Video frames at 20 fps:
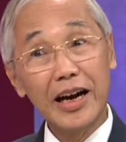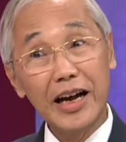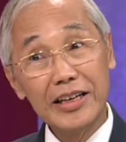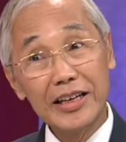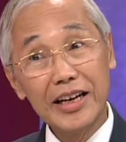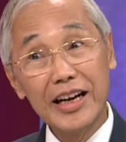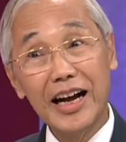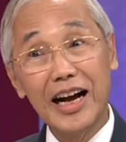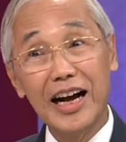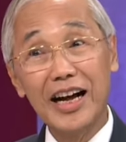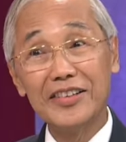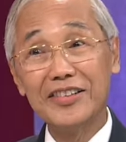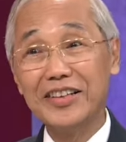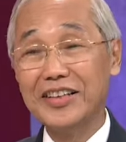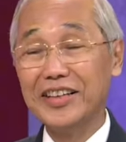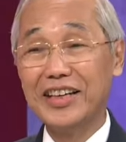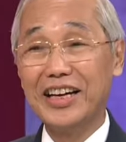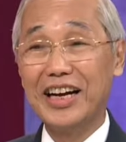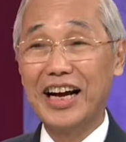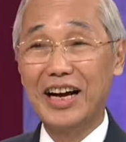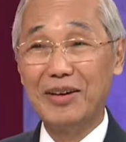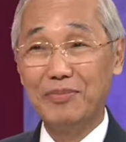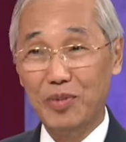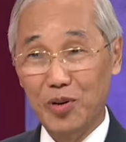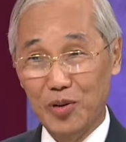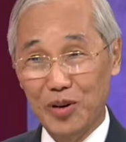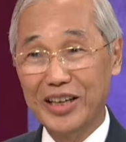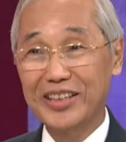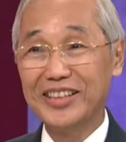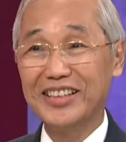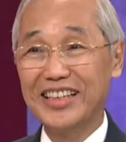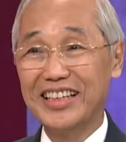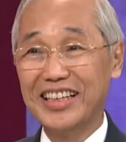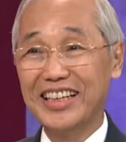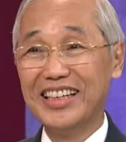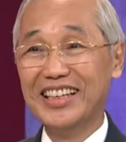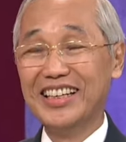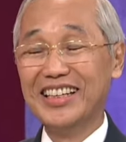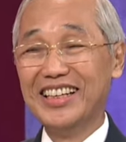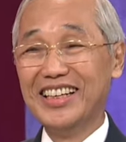การค้าสินค้าปก
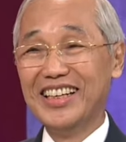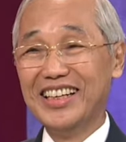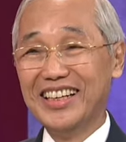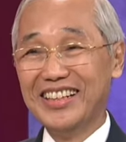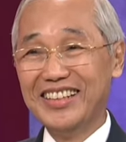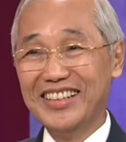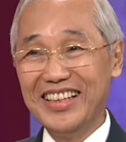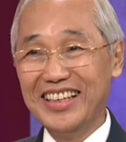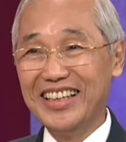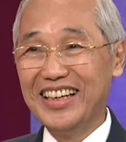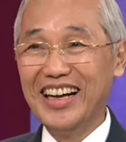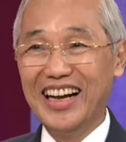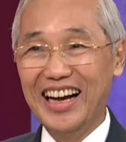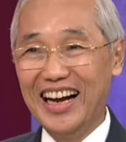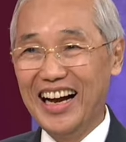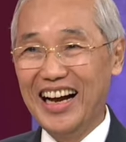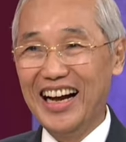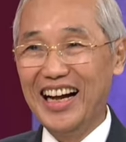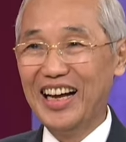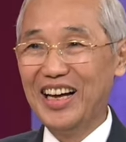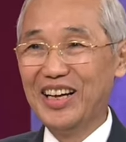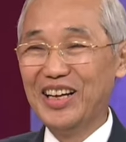ติ สินค้า